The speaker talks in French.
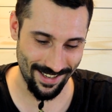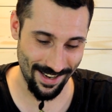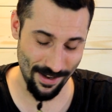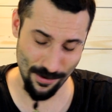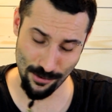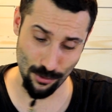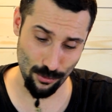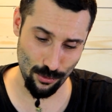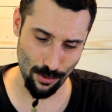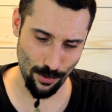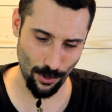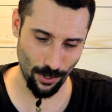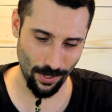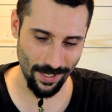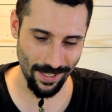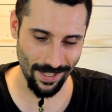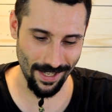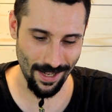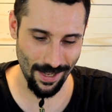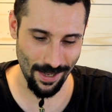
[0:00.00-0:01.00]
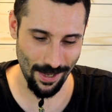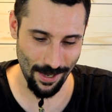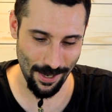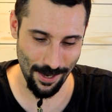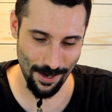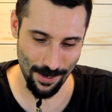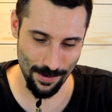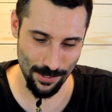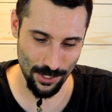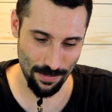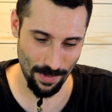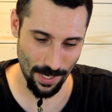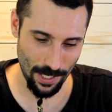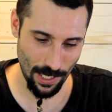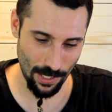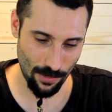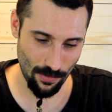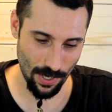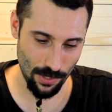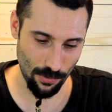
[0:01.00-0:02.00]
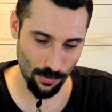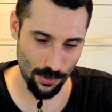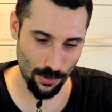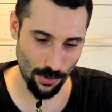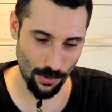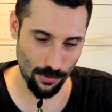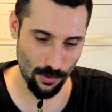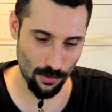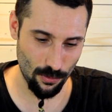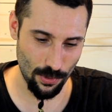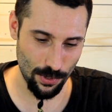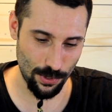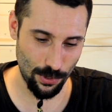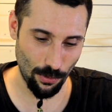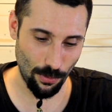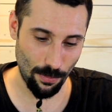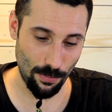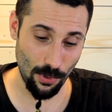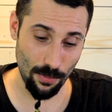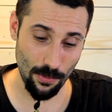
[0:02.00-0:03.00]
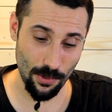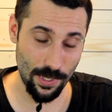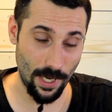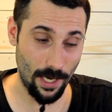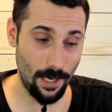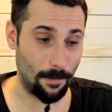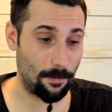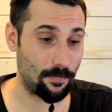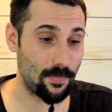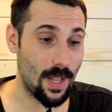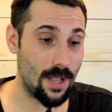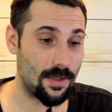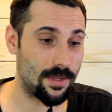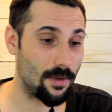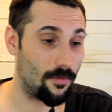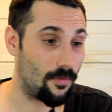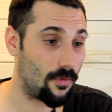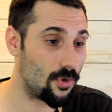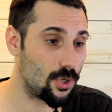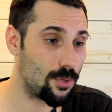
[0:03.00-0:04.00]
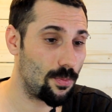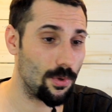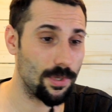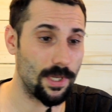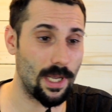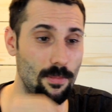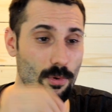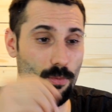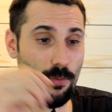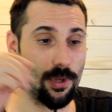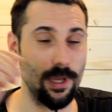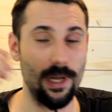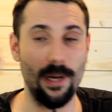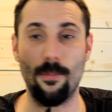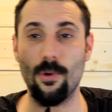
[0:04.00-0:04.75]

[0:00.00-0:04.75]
absolument bien. Euh, j'ai marqué quoi Donc en conclusion, bon modèle, franchement très bon modèle.